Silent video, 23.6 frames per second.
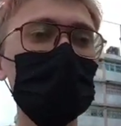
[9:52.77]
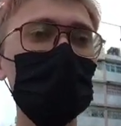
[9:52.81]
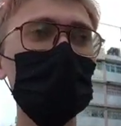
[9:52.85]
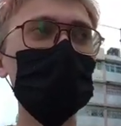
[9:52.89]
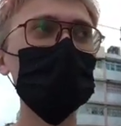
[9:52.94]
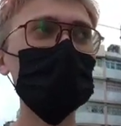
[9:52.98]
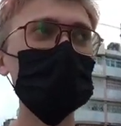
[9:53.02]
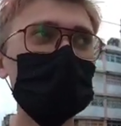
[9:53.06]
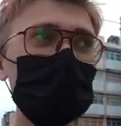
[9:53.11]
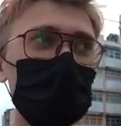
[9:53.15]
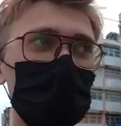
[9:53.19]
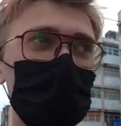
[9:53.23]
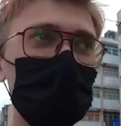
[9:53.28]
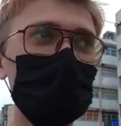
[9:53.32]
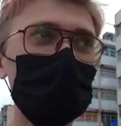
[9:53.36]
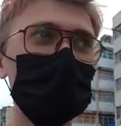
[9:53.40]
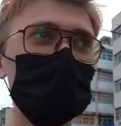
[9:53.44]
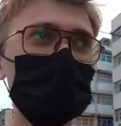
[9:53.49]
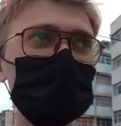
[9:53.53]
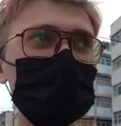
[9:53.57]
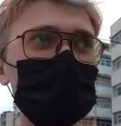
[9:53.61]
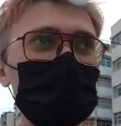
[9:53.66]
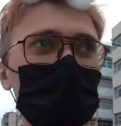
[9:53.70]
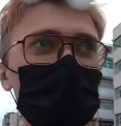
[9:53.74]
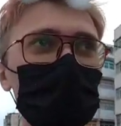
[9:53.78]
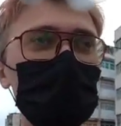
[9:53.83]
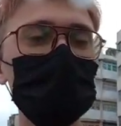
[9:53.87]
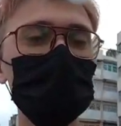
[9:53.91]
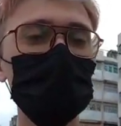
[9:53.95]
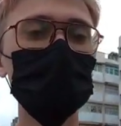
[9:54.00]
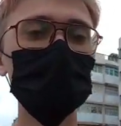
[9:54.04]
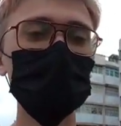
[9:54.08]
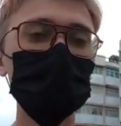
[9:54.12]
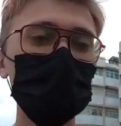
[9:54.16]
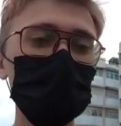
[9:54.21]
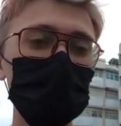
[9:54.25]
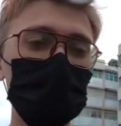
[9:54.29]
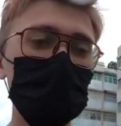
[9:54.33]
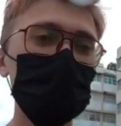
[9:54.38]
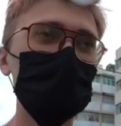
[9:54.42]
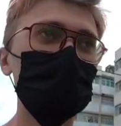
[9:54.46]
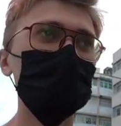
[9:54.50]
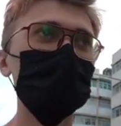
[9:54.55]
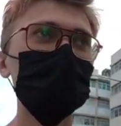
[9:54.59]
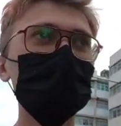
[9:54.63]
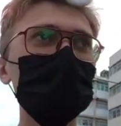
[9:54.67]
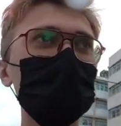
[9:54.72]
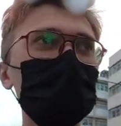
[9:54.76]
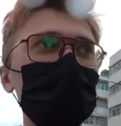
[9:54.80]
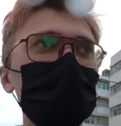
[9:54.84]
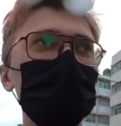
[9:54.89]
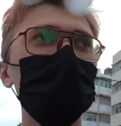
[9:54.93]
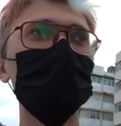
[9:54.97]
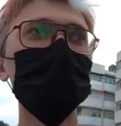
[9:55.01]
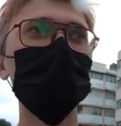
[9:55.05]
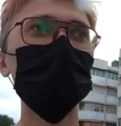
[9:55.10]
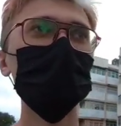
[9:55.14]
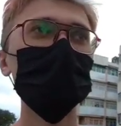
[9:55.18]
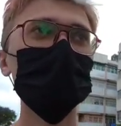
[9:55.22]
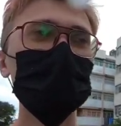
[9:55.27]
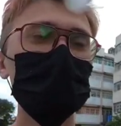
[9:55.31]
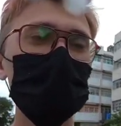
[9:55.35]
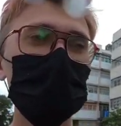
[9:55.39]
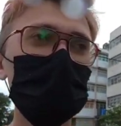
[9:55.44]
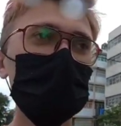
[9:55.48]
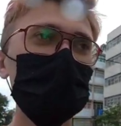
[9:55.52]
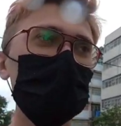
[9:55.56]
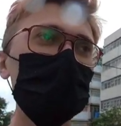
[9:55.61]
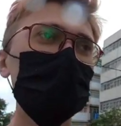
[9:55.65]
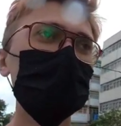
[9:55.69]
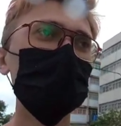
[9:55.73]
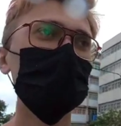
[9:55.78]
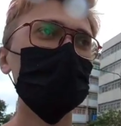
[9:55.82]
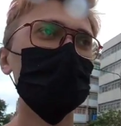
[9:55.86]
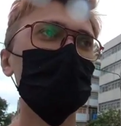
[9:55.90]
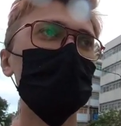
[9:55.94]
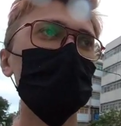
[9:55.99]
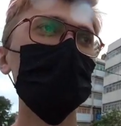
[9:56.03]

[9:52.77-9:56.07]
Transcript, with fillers: Ну прям если бы у нас такое было э, предложение,